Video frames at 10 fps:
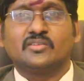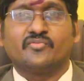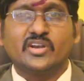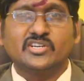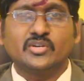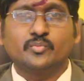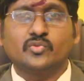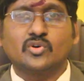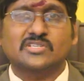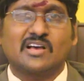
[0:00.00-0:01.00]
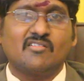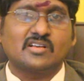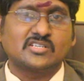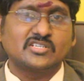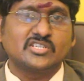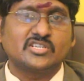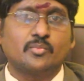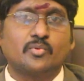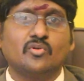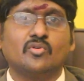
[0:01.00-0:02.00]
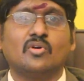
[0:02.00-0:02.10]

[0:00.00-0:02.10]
ఫ్రెండ్షిప్తో సహవాసం చేసినప్పుడు